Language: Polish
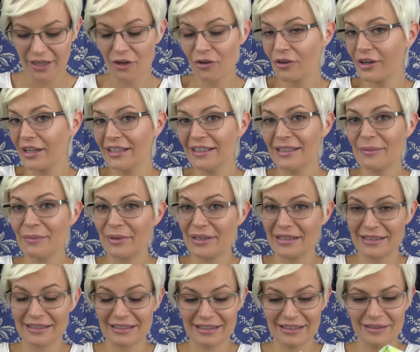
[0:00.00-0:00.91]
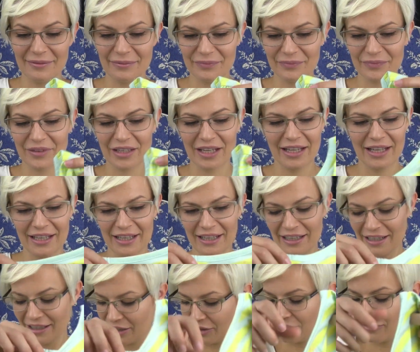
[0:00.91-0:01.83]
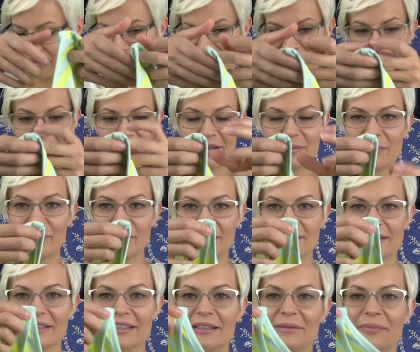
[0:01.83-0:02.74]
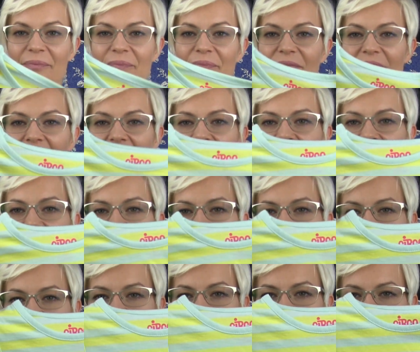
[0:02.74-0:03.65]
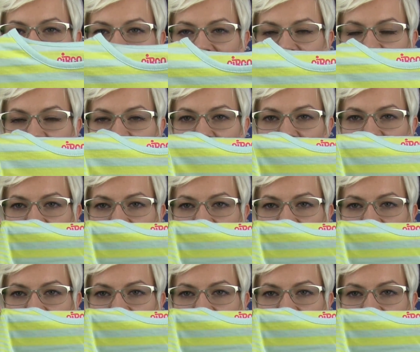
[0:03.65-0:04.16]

Kolejne paski, faza na paski w takim